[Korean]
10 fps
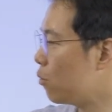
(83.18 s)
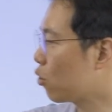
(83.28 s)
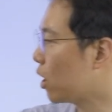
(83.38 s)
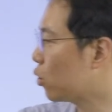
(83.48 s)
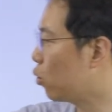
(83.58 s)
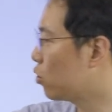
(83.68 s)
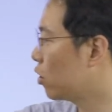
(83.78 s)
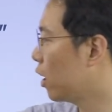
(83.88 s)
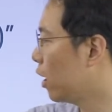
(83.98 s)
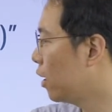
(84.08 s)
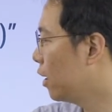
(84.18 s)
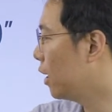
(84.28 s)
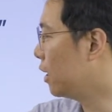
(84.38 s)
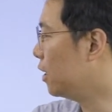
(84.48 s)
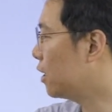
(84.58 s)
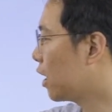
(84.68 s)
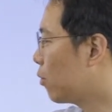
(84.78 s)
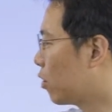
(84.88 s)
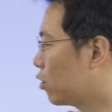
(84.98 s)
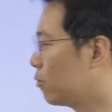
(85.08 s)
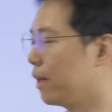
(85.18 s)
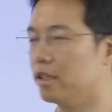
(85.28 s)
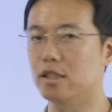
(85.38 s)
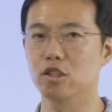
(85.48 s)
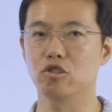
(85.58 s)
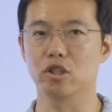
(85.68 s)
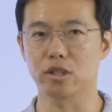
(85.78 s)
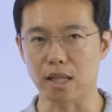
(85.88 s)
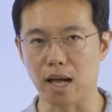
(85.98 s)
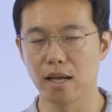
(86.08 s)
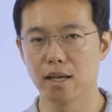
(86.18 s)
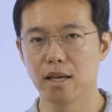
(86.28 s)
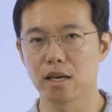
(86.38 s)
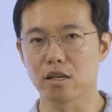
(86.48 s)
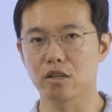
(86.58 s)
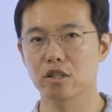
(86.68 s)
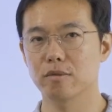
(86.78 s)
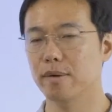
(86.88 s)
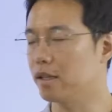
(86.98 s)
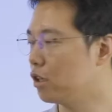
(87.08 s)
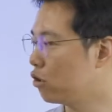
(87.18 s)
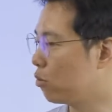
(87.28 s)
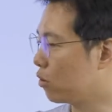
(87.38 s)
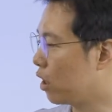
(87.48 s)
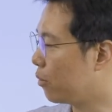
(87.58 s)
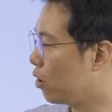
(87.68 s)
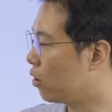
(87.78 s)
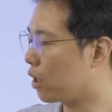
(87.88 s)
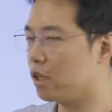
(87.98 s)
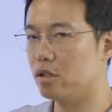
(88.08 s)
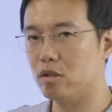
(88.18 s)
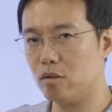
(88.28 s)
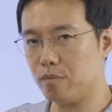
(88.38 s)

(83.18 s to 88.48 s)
뭔가 도전에 인생의 보람을 좀 많이 느낄 수 있다. 그렇지만 반대적으로 본다면 약간